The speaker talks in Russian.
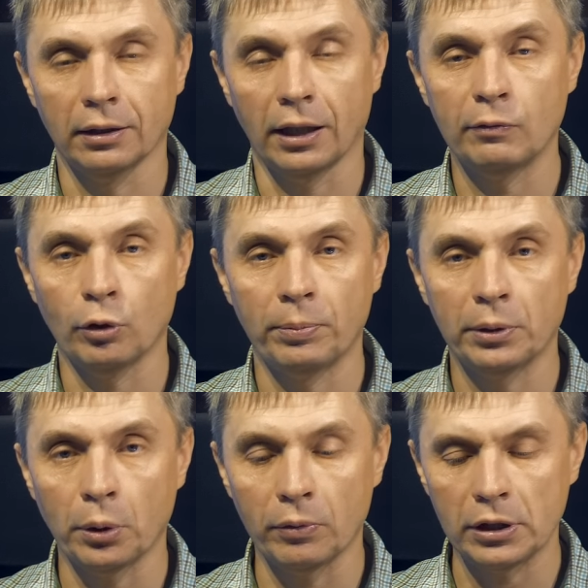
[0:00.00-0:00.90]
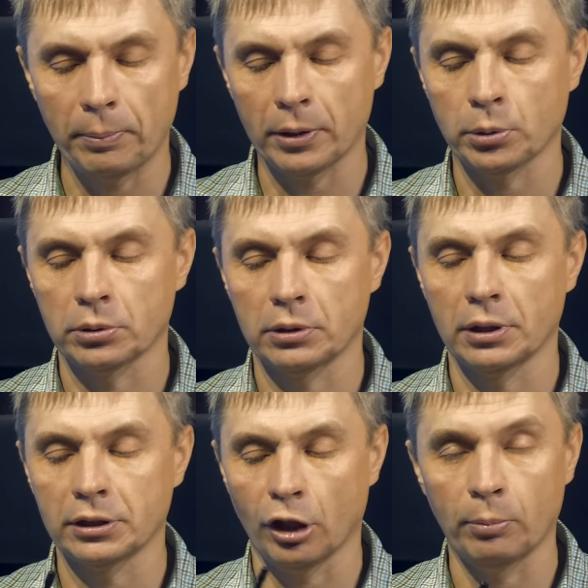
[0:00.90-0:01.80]
на двухметровый диапазон
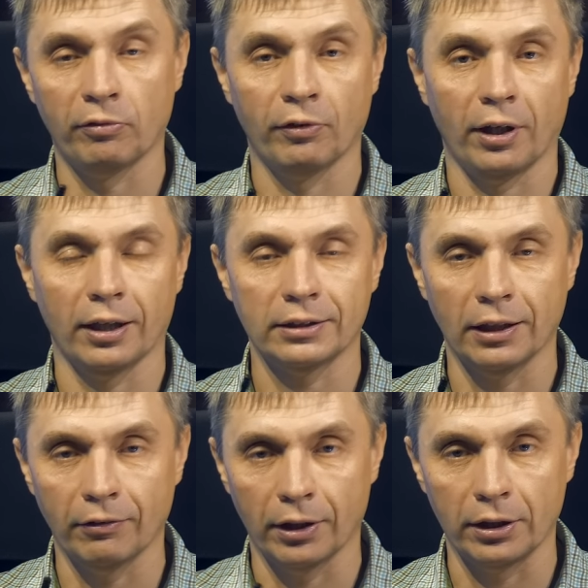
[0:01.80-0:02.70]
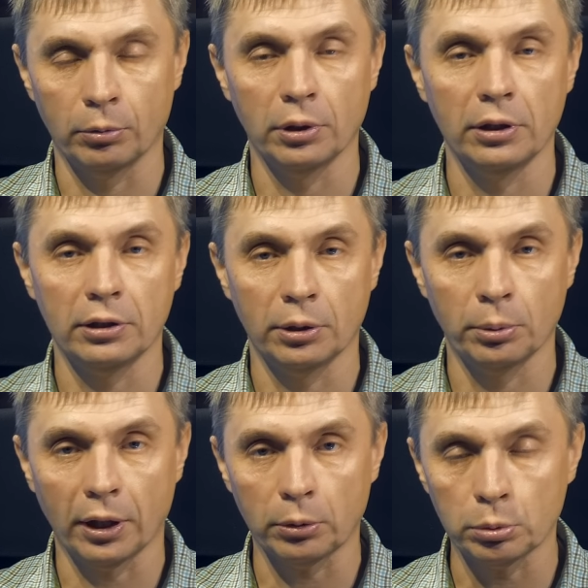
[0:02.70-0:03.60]
содержала бы в основании
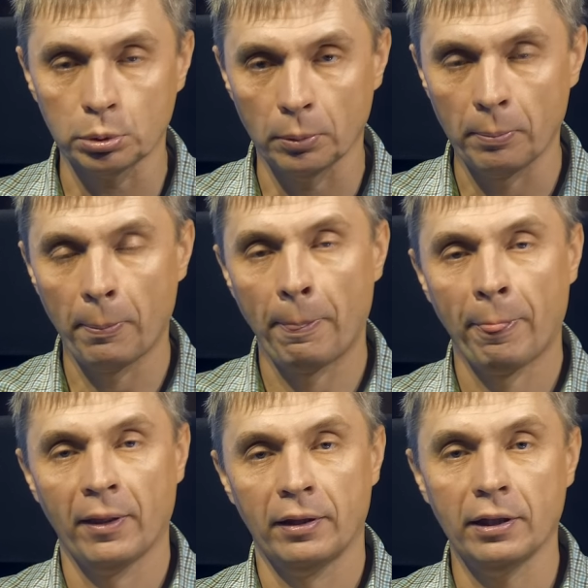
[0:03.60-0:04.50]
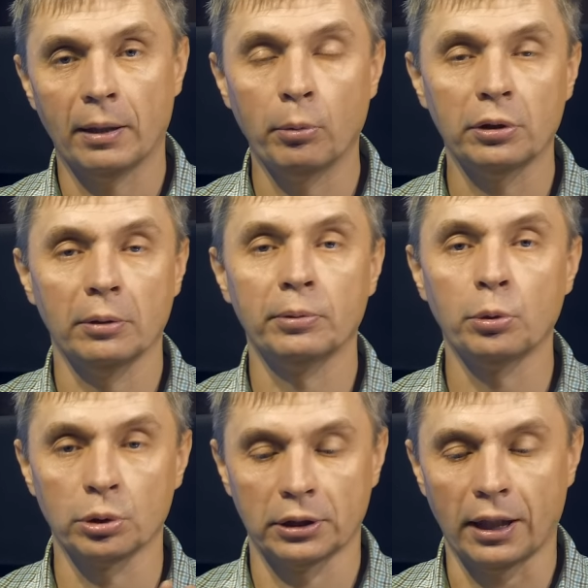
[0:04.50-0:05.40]
удлинительную катушку и работала бы
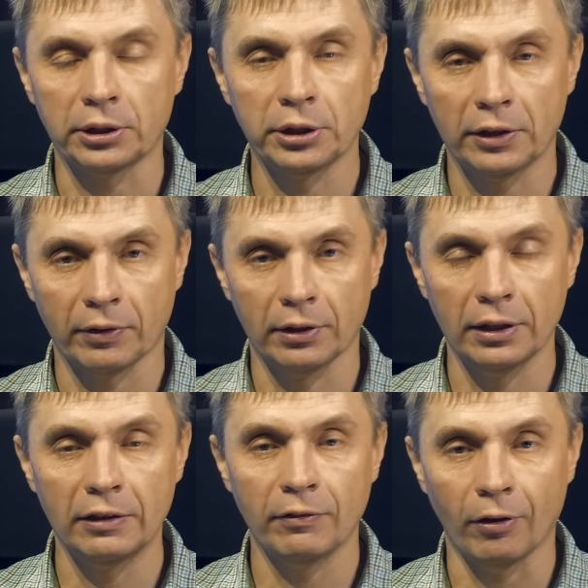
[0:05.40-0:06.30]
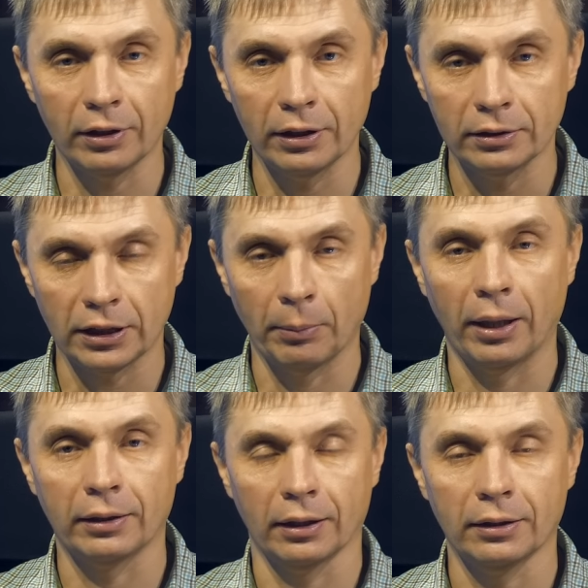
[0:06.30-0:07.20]
тоже как четверть длины волны,
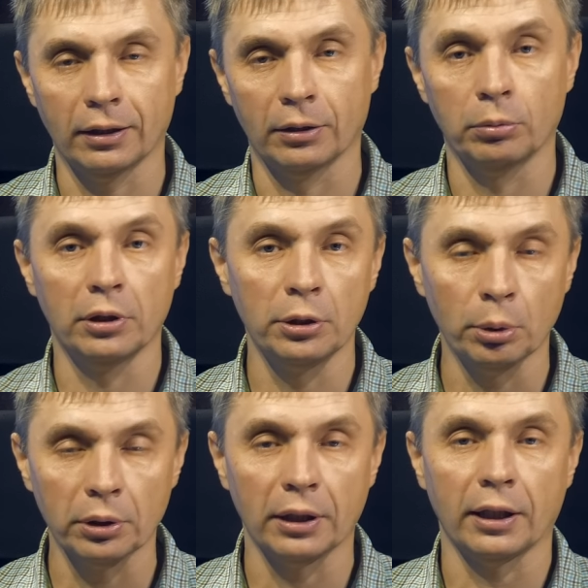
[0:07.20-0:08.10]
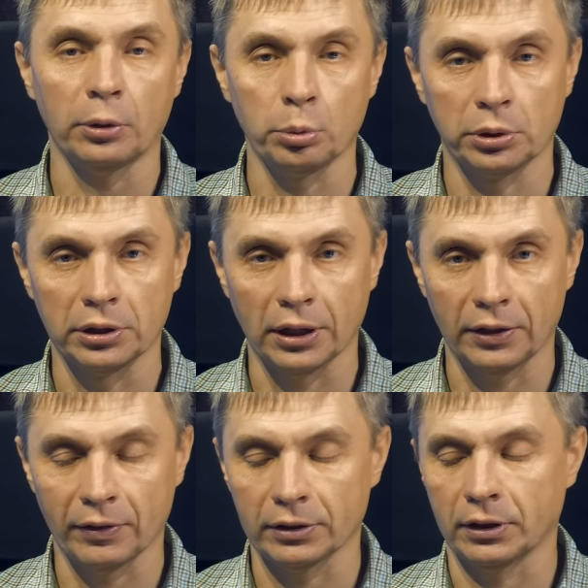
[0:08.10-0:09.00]
сама эта антенна, удлиненная катушкой,
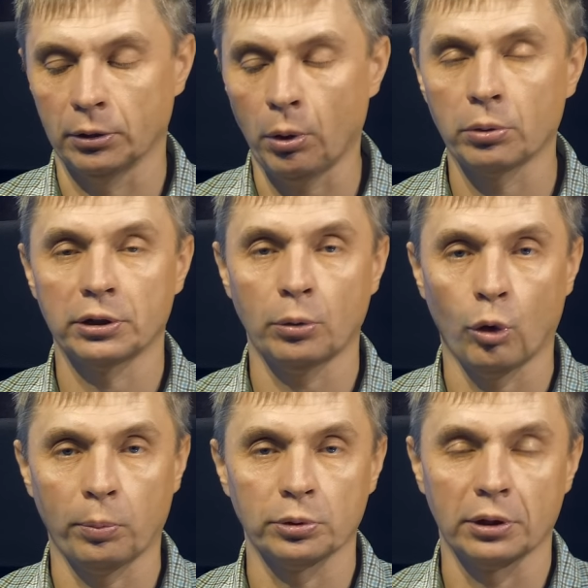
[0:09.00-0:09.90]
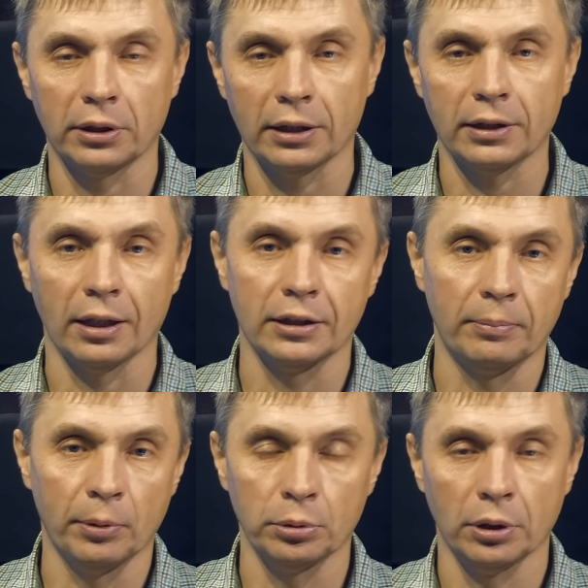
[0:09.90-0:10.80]
соответственно. но ну, а уже корпус
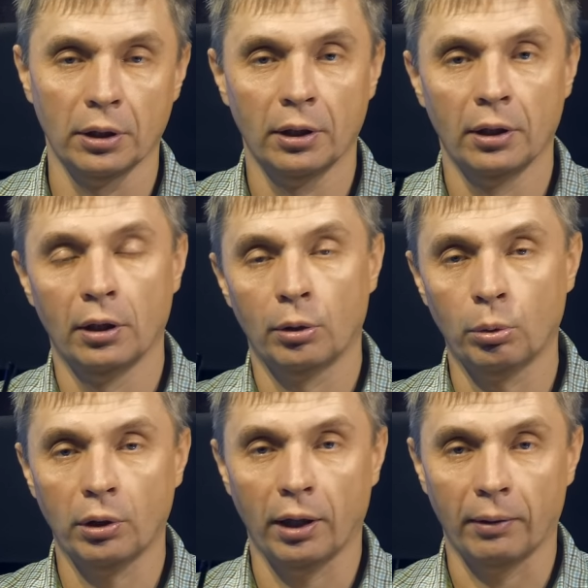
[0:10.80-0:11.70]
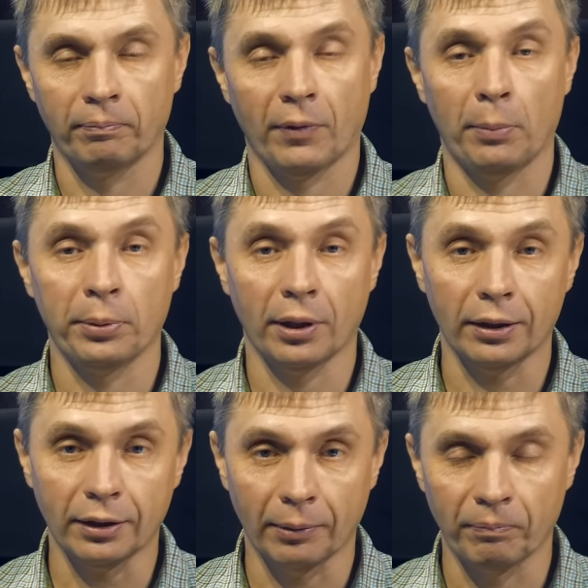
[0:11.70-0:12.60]
радиостанции плюс рука
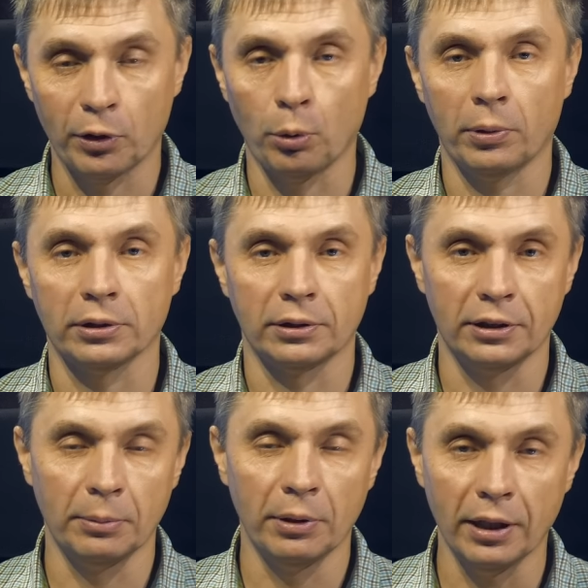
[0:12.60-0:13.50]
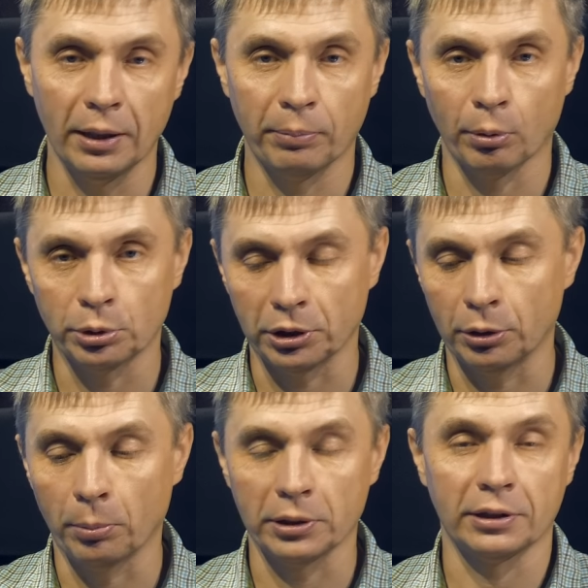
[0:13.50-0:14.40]
оператора, емкость к земле и прочая
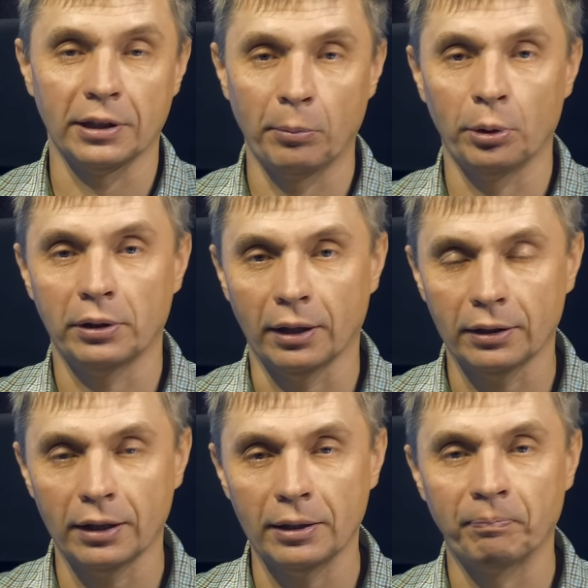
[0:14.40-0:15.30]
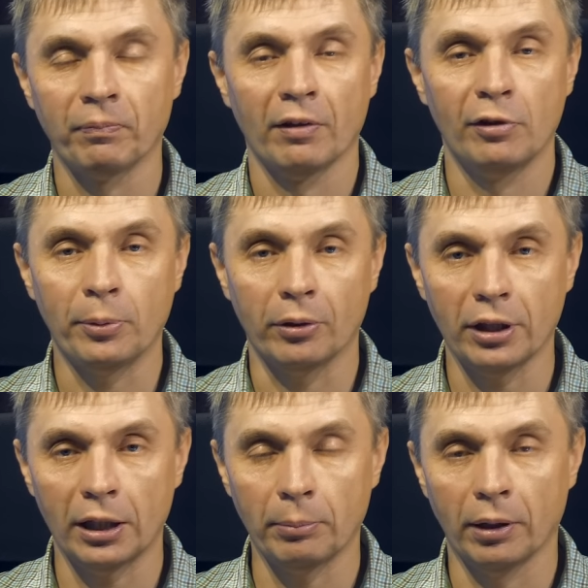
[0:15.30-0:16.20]
емкость к самой этой антенне
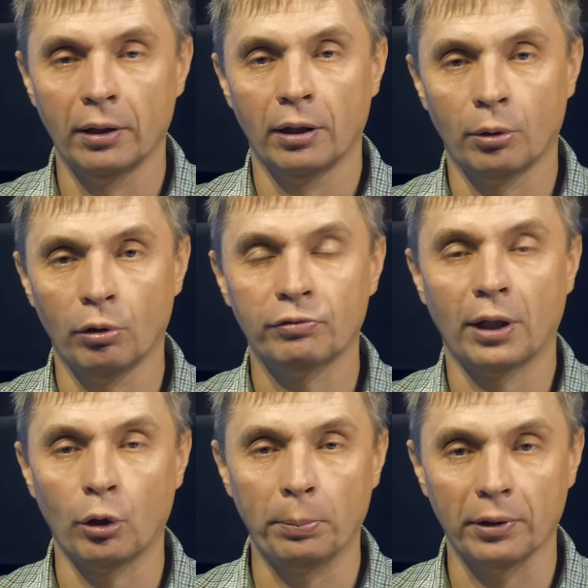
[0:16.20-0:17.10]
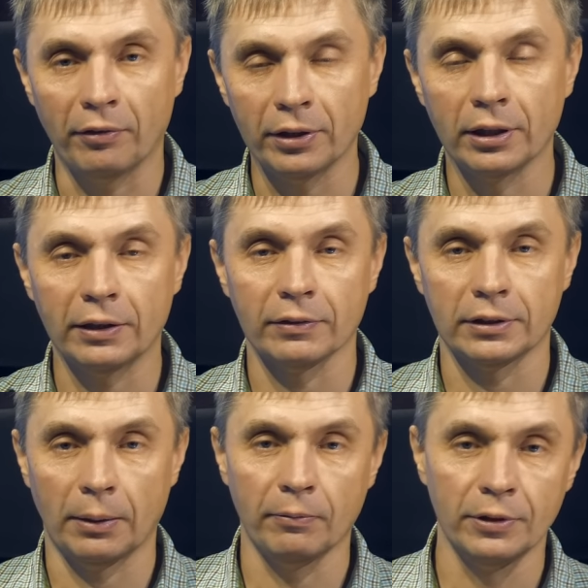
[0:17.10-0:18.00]
выполняли бы роль второй половины этого
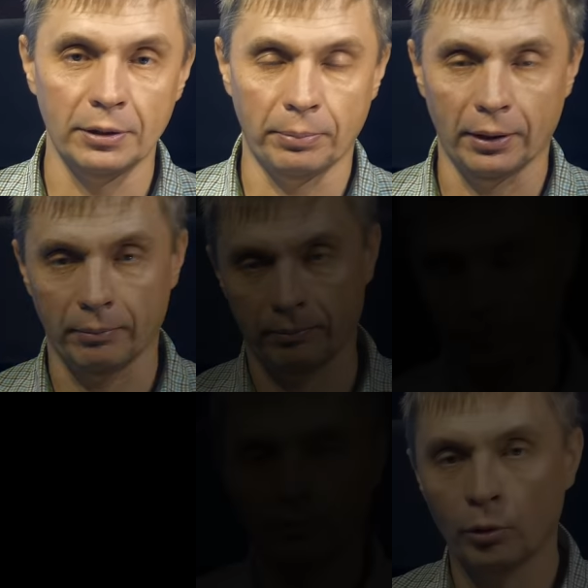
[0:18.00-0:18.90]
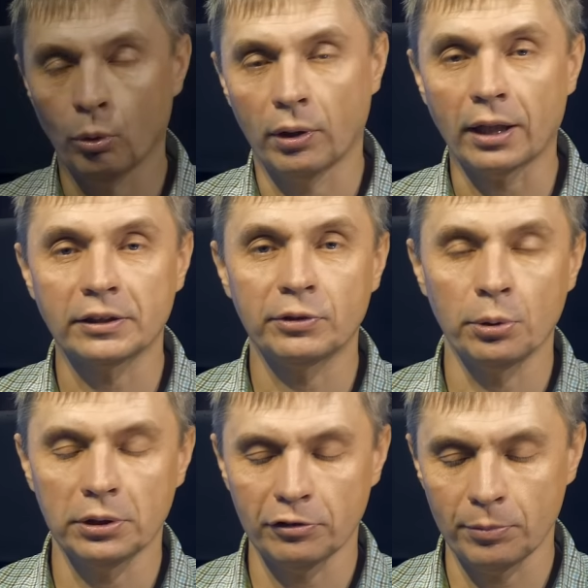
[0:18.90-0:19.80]
самого диполя. Но как же
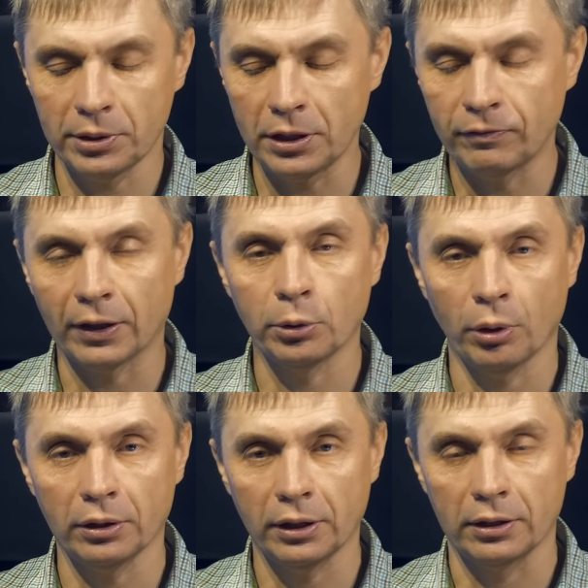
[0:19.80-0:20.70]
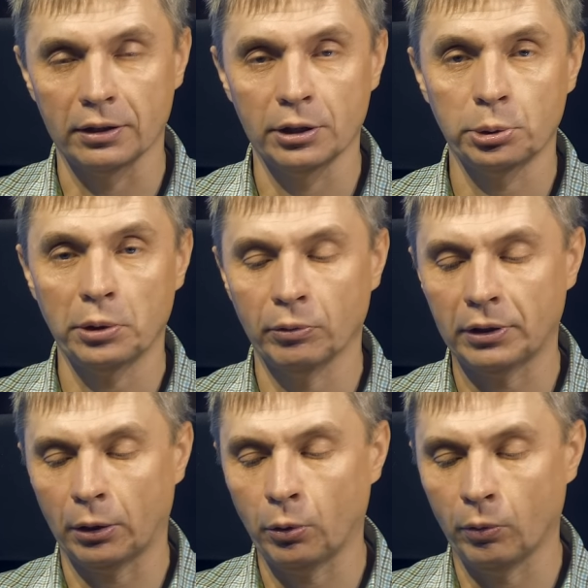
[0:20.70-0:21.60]
все это совместить в одной антенне, да еще и
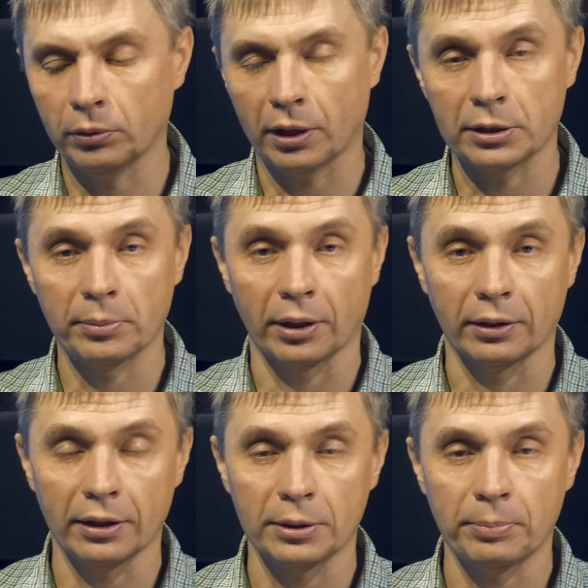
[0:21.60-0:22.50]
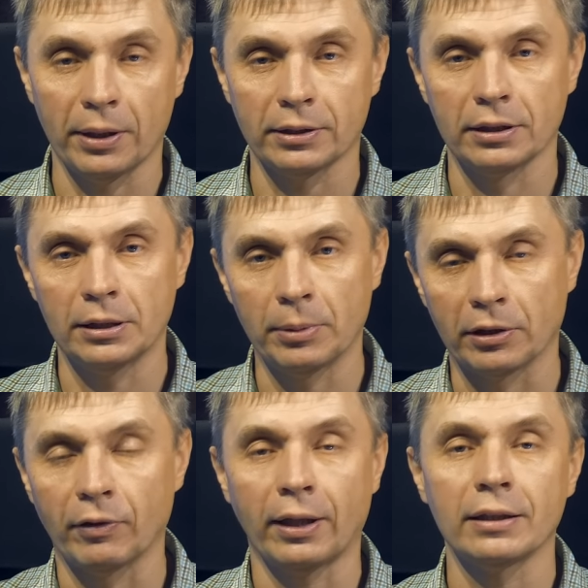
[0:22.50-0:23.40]
вот такого вот размера, 35
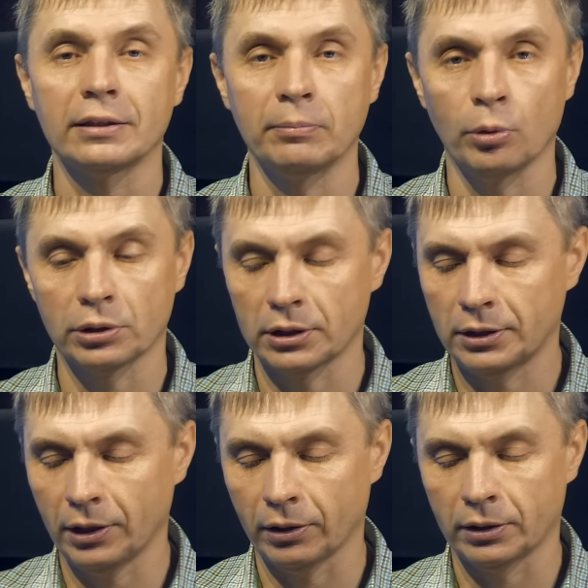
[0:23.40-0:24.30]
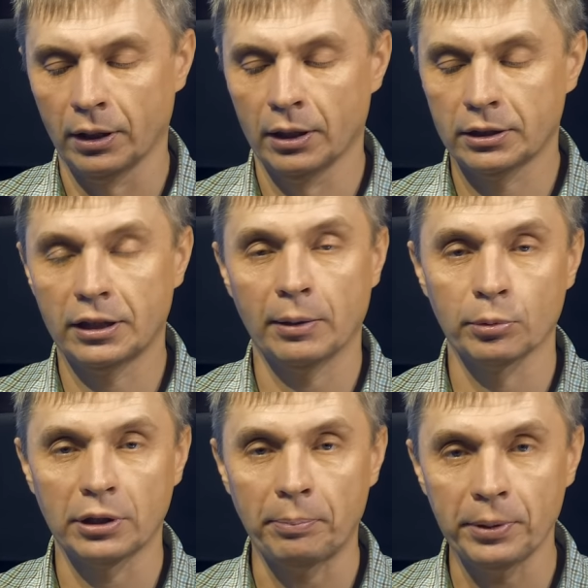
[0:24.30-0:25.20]
сантиметров? Оказывается, можно сделать
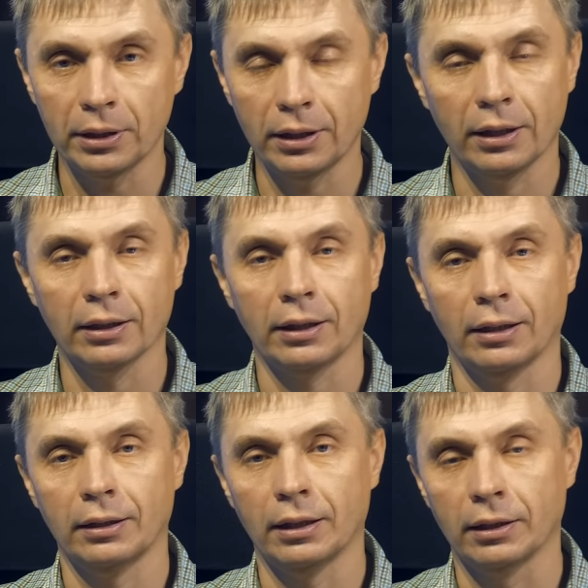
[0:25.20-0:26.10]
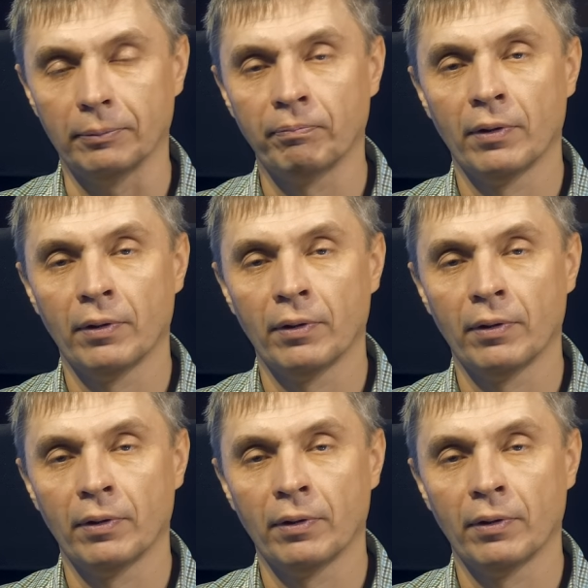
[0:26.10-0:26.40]
схему запитки этой антенны,